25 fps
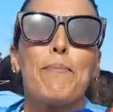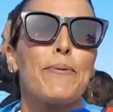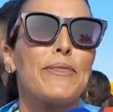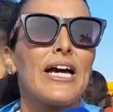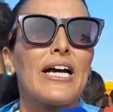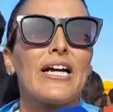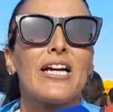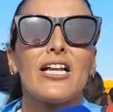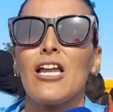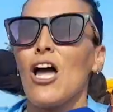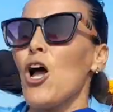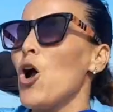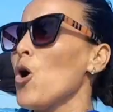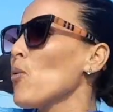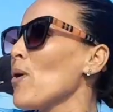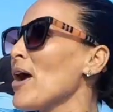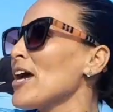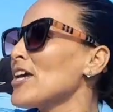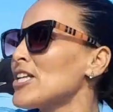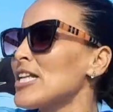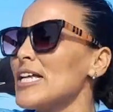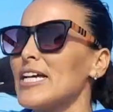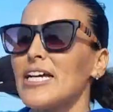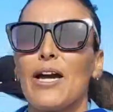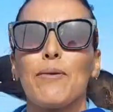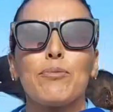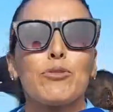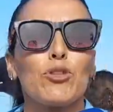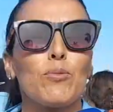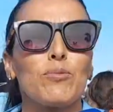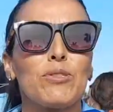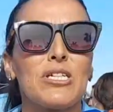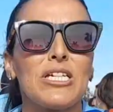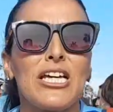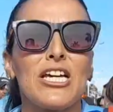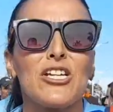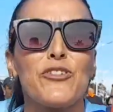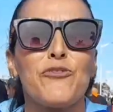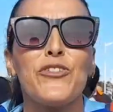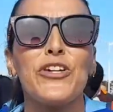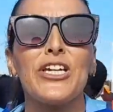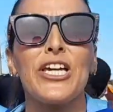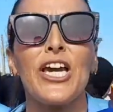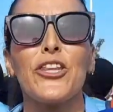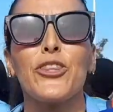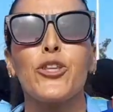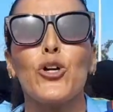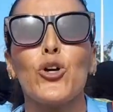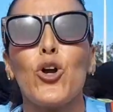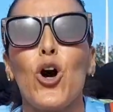داك الحوايج اللي كيهبطوا من الترياج فين
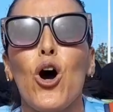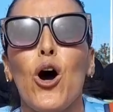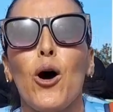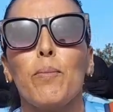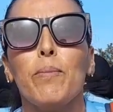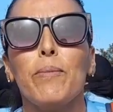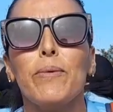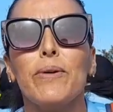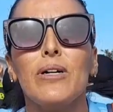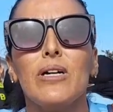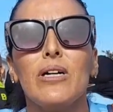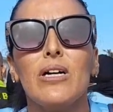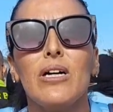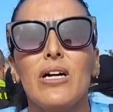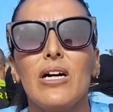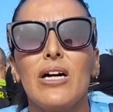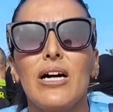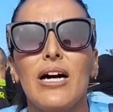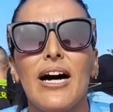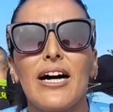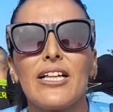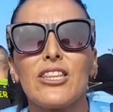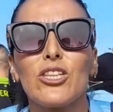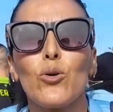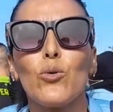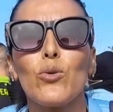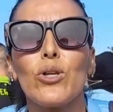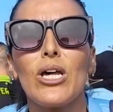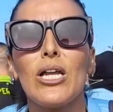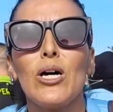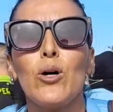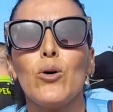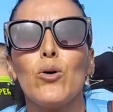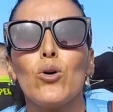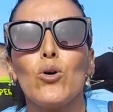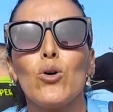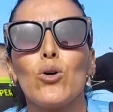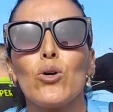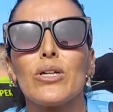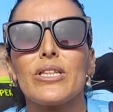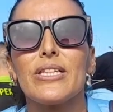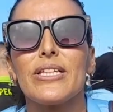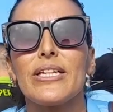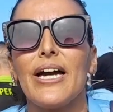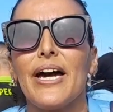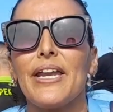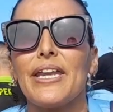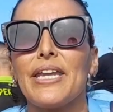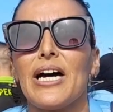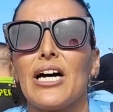كيديروهم عطاونا الحقوق
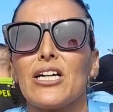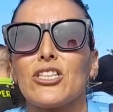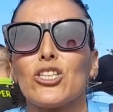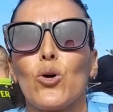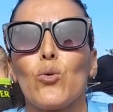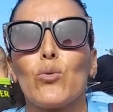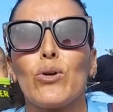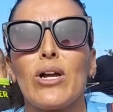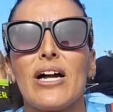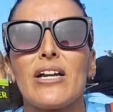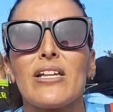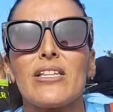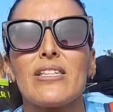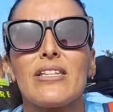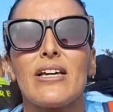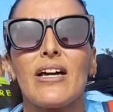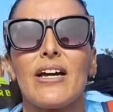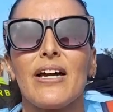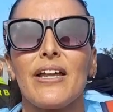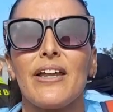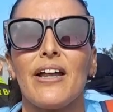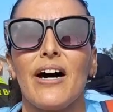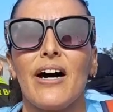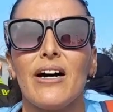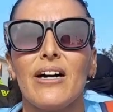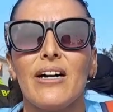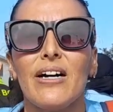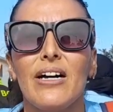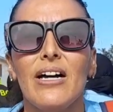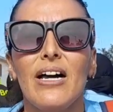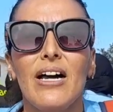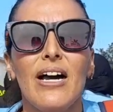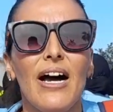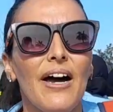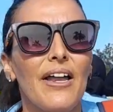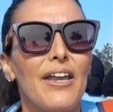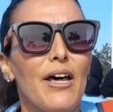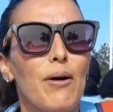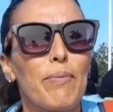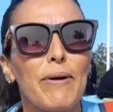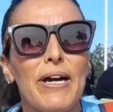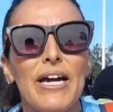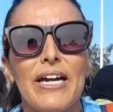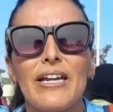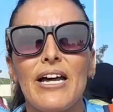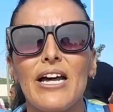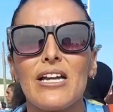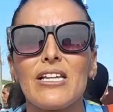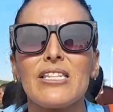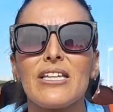ديالنا عطاونا رزقنا حنا
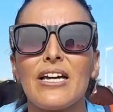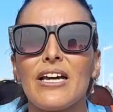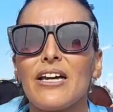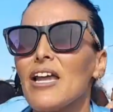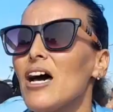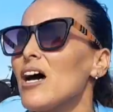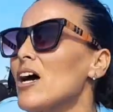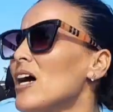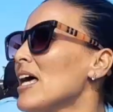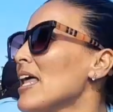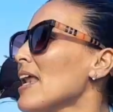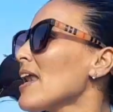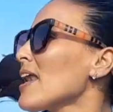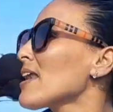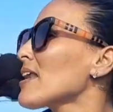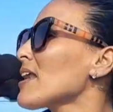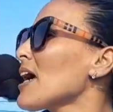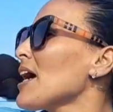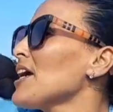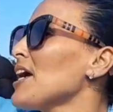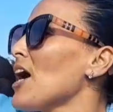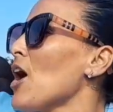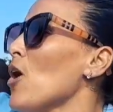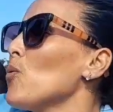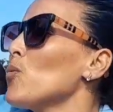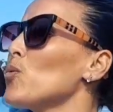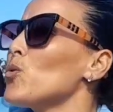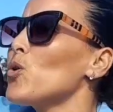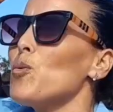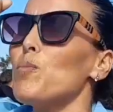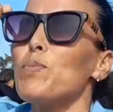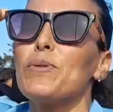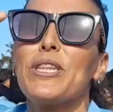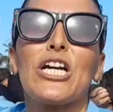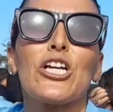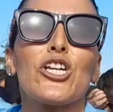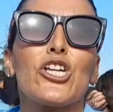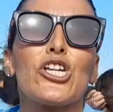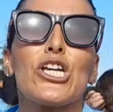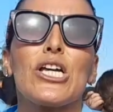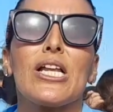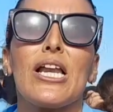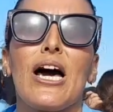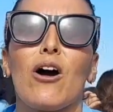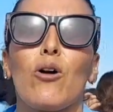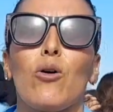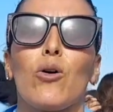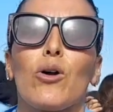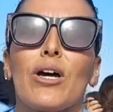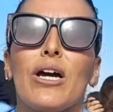بغينا رزقنا الله يعاونكم بداك الشيء
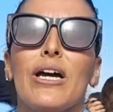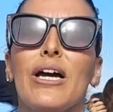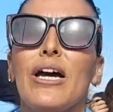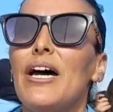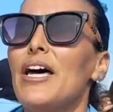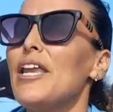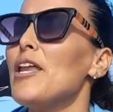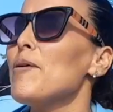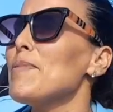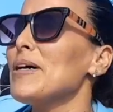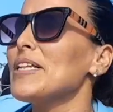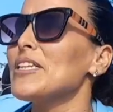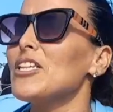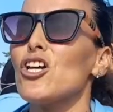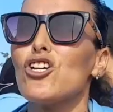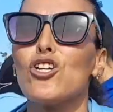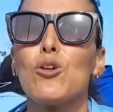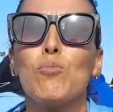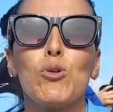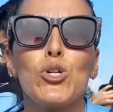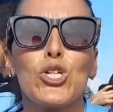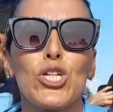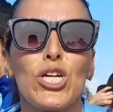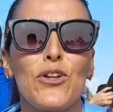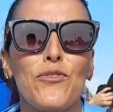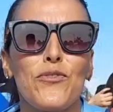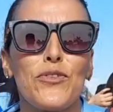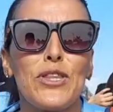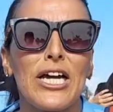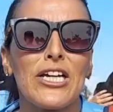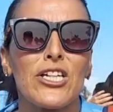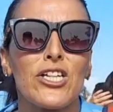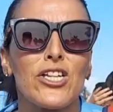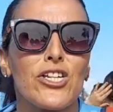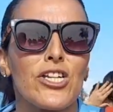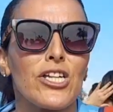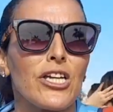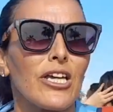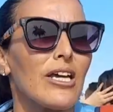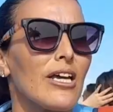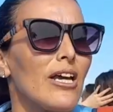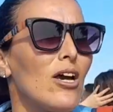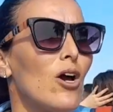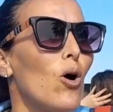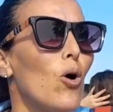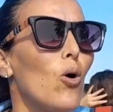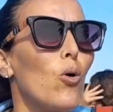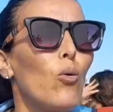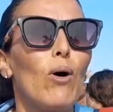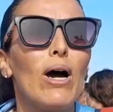الاخر حنا ما عندناش مشكل في داك الشيء
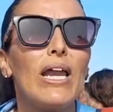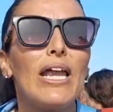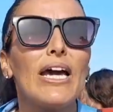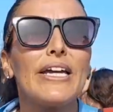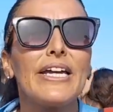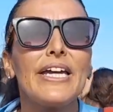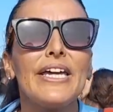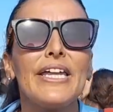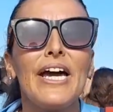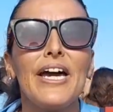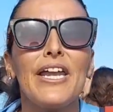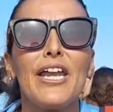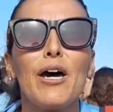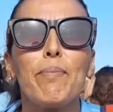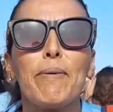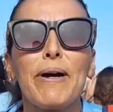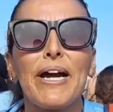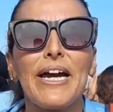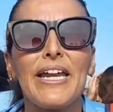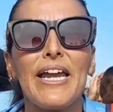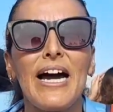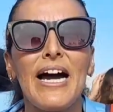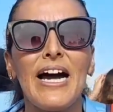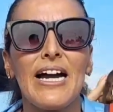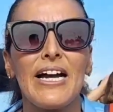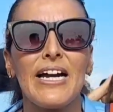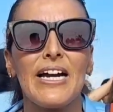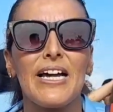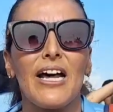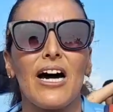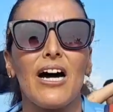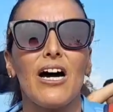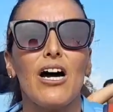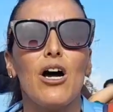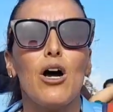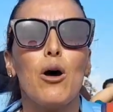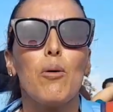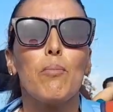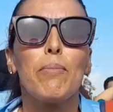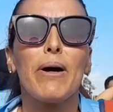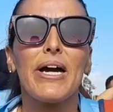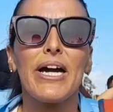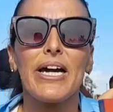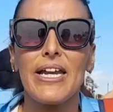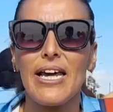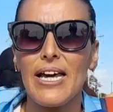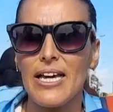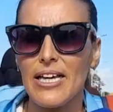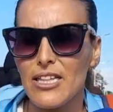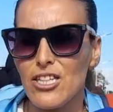ولكن حنا بغينا حقنا
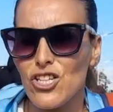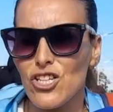بغينا خد